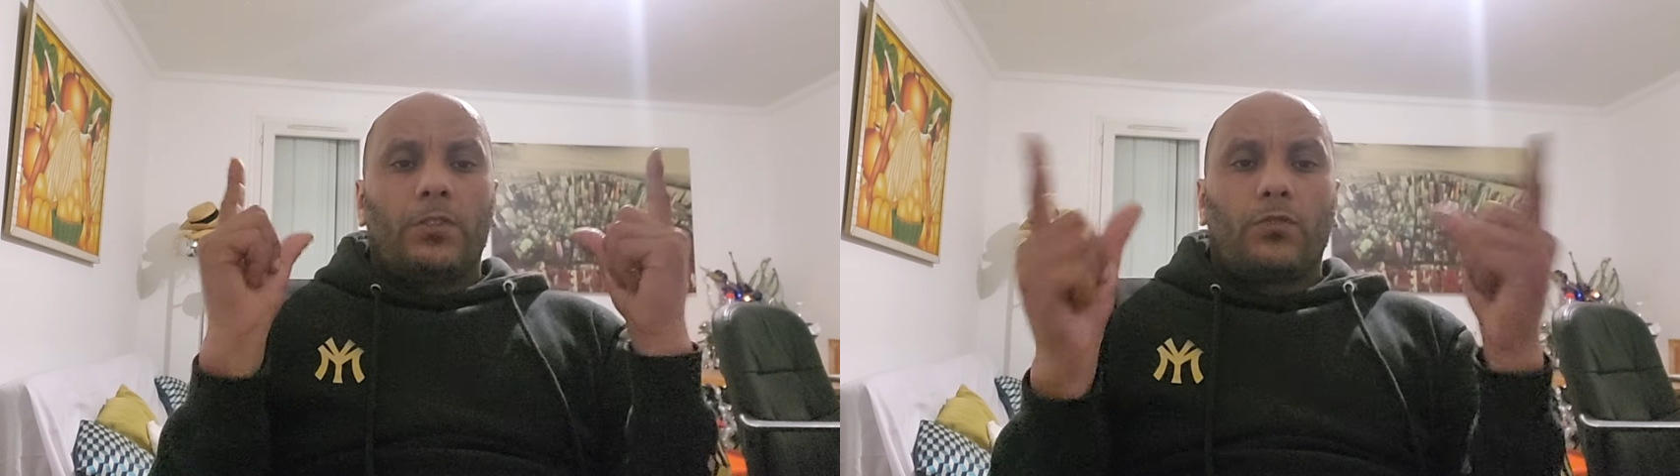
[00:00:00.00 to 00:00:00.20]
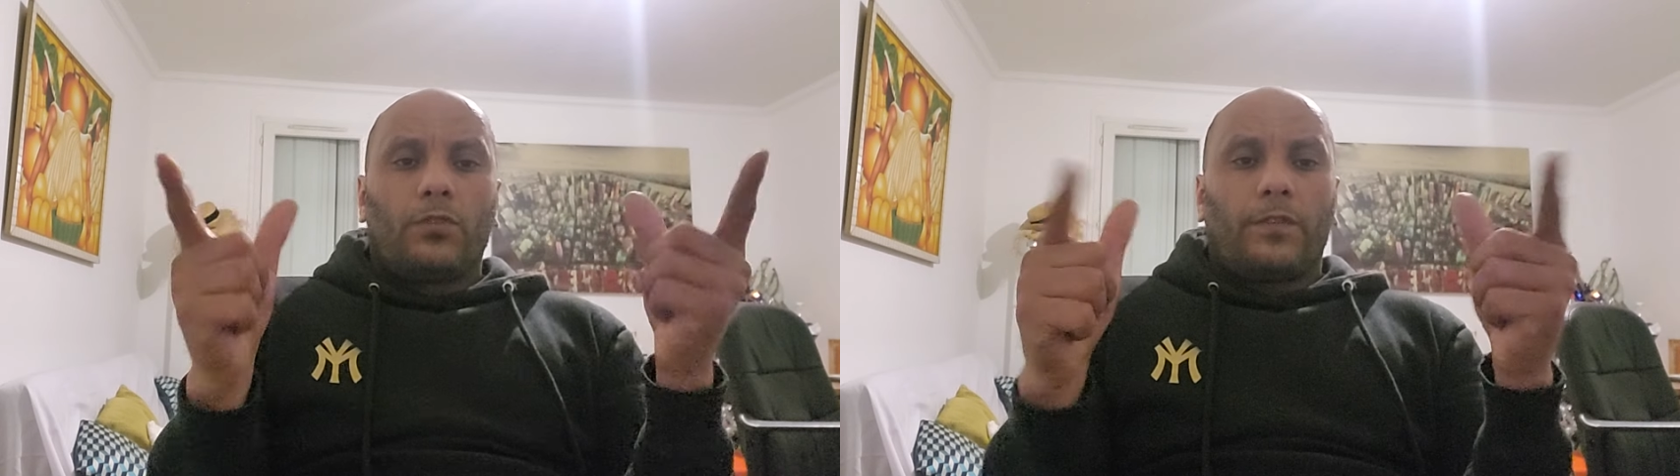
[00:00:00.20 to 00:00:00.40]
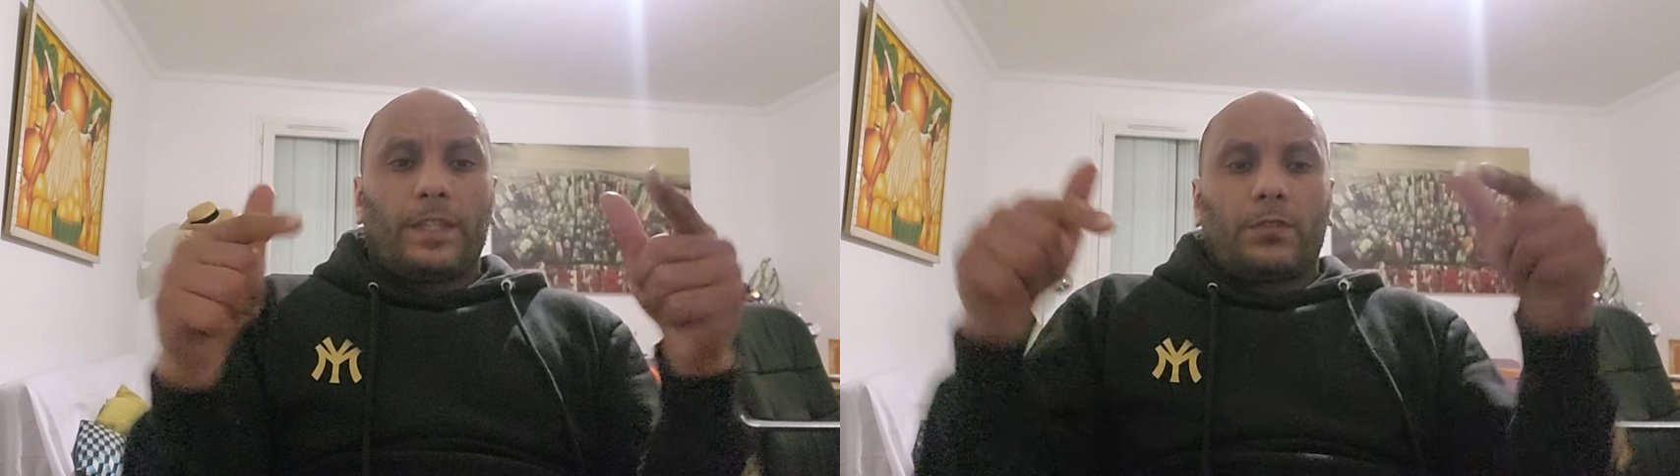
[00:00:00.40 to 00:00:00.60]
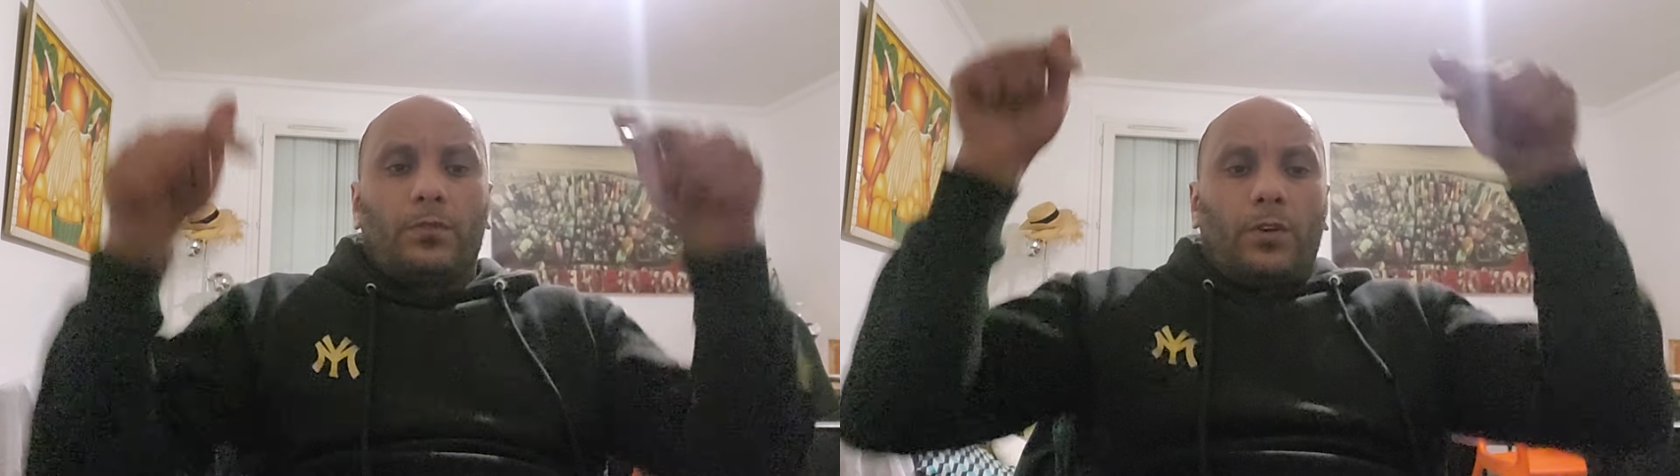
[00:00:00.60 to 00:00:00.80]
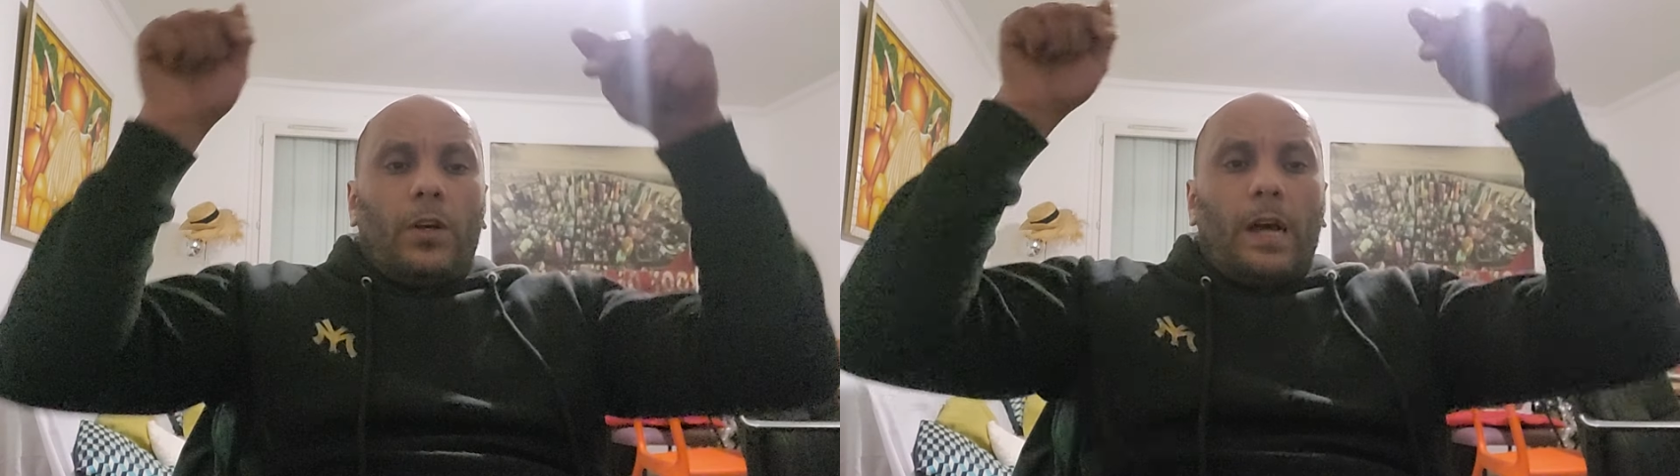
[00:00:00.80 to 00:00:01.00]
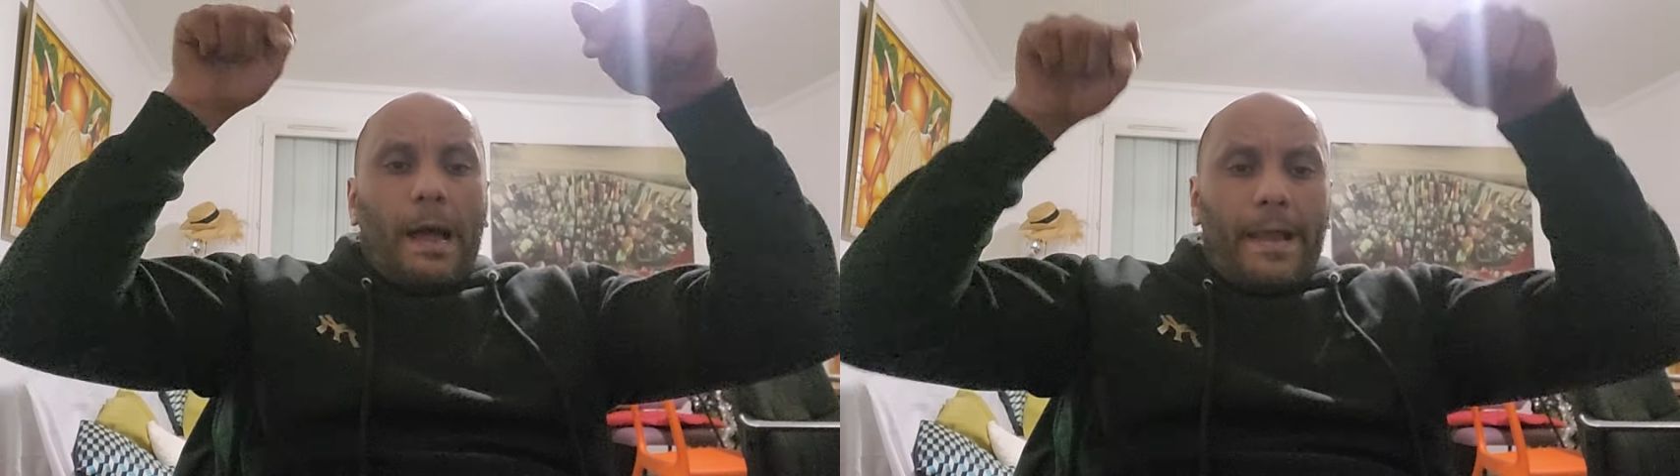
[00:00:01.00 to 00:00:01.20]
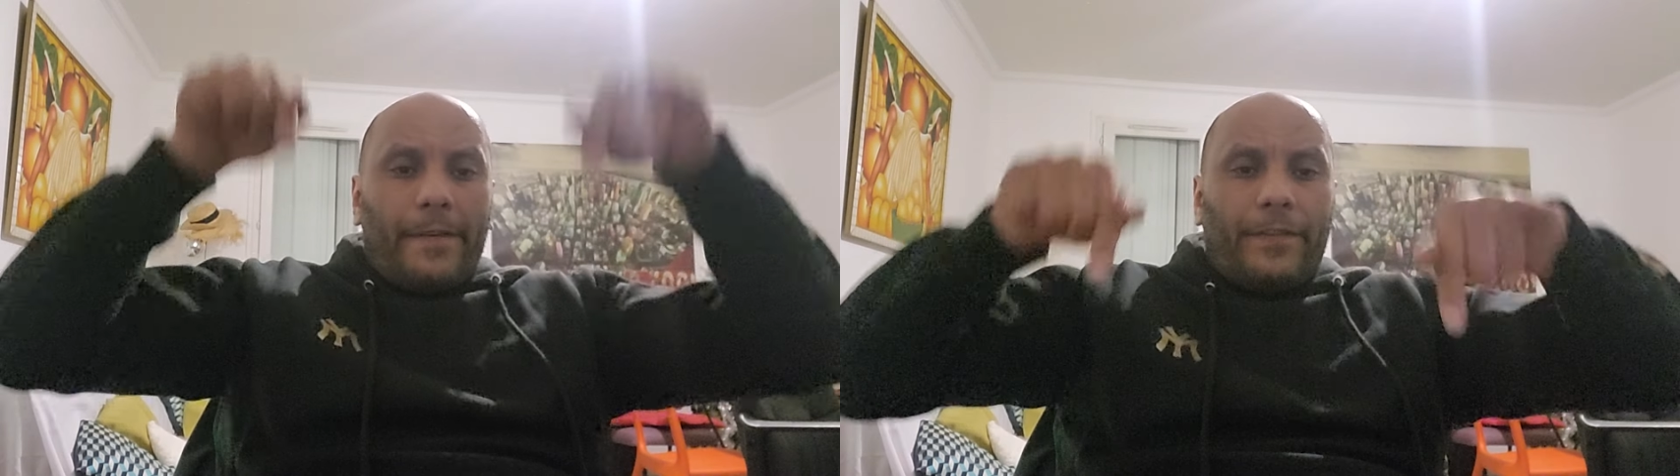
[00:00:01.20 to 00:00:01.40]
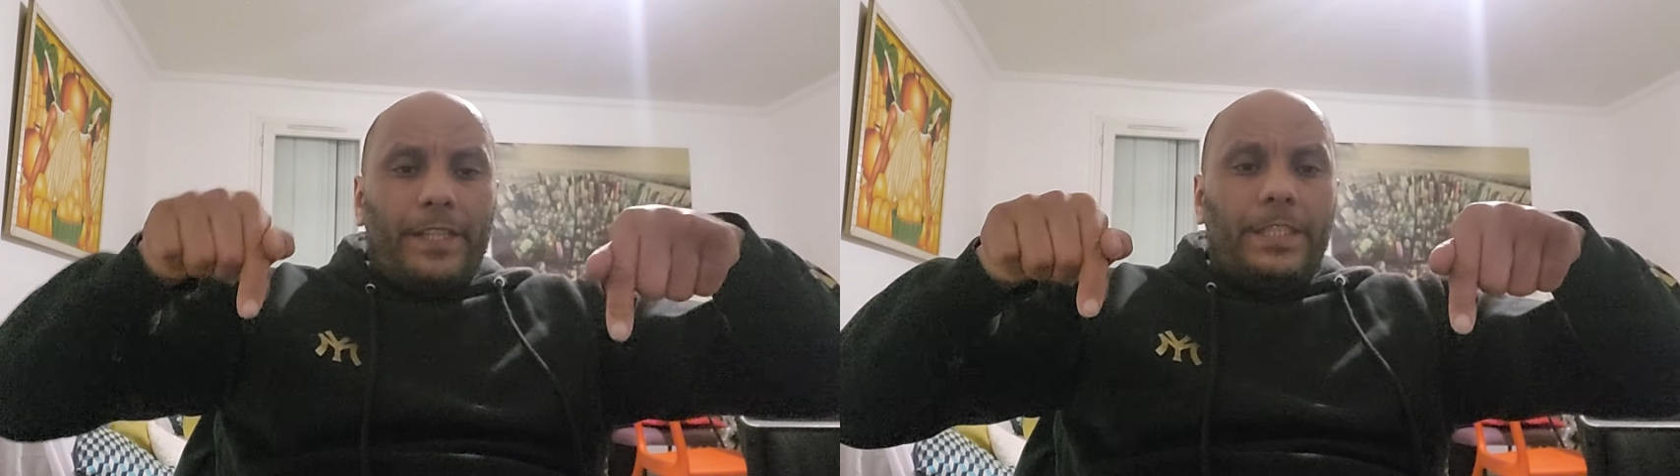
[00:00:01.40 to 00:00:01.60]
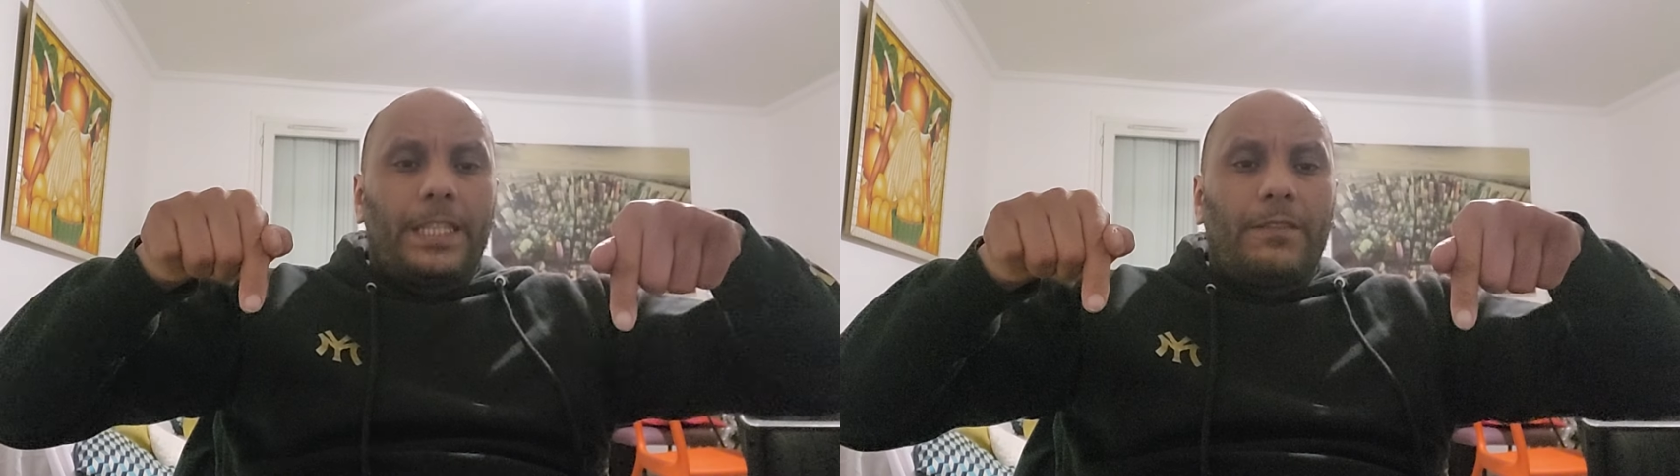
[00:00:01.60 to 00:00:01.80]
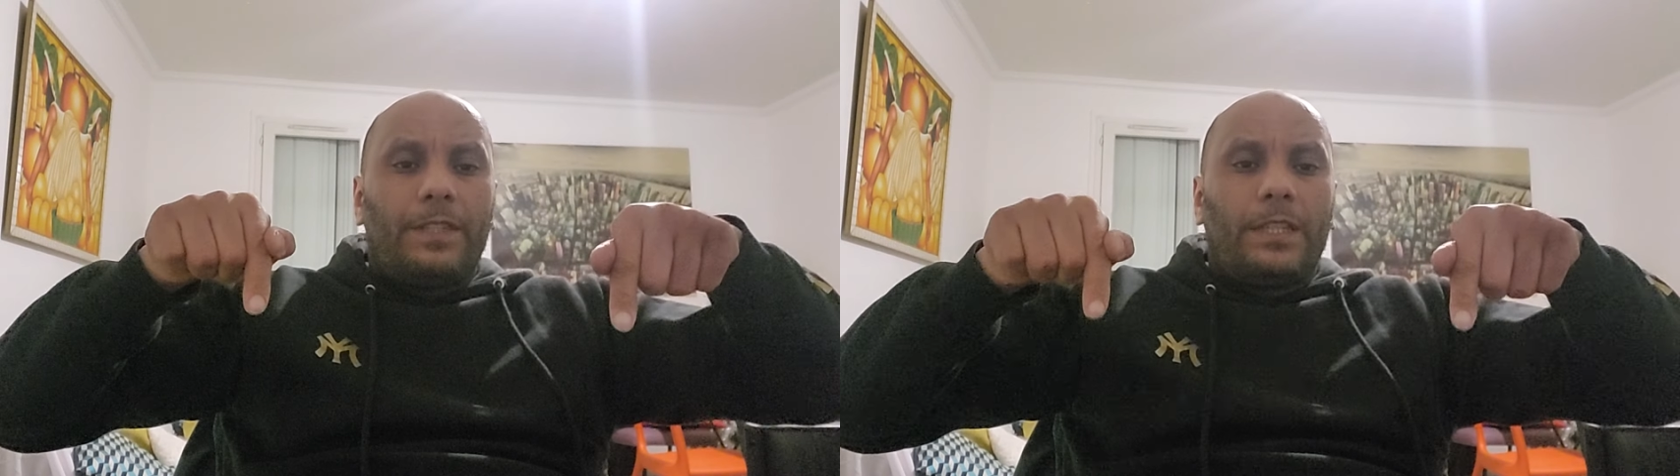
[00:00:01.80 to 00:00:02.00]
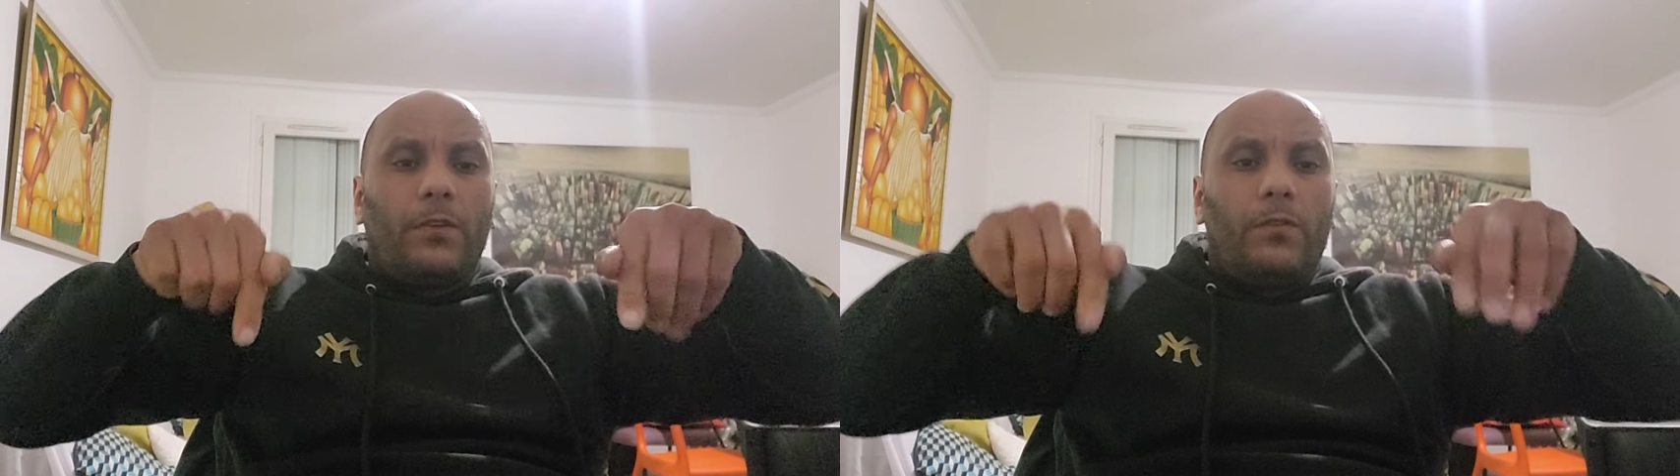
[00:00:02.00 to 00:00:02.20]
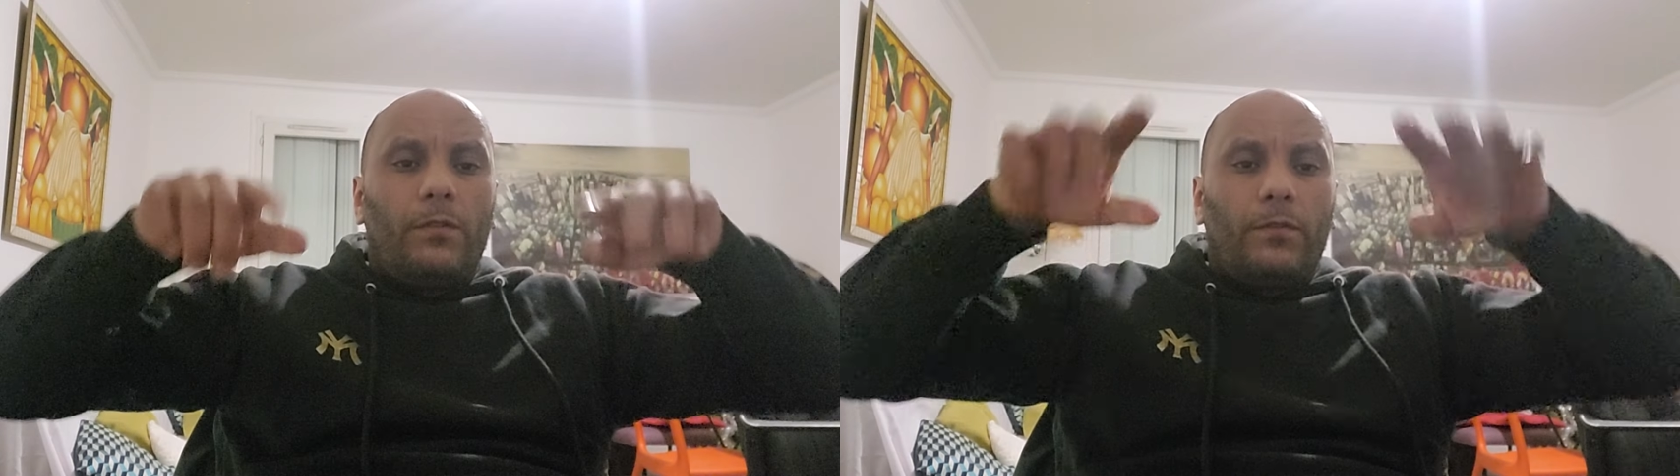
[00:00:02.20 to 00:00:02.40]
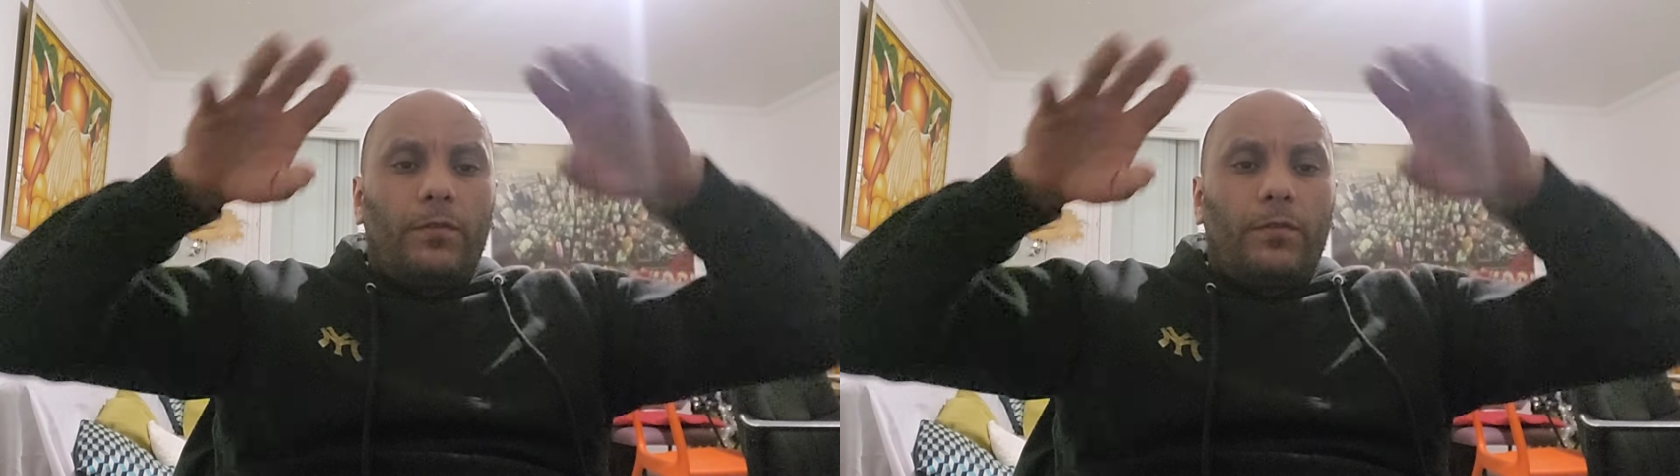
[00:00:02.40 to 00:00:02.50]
De toute façon, à la fin de cette vidéo,